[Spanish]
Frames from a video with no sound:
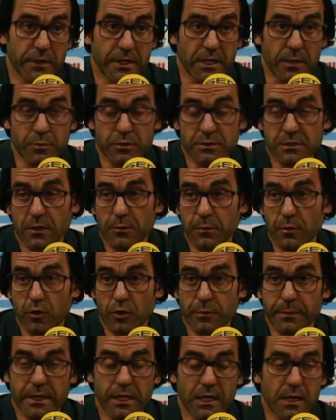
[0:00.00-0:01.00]
Fuera, pues a lo
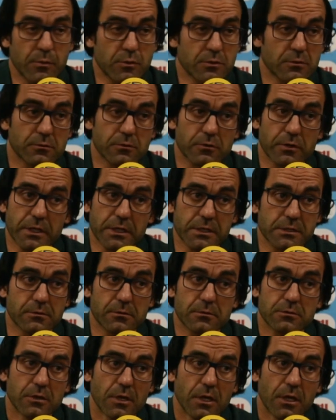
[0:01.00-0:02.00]
mejor manejamos otros
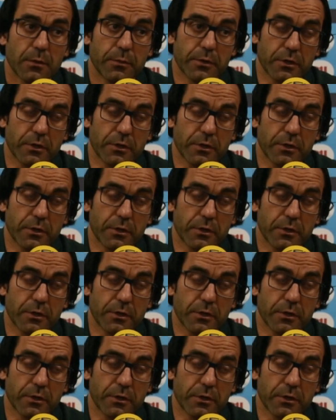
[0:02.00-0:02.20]
registros.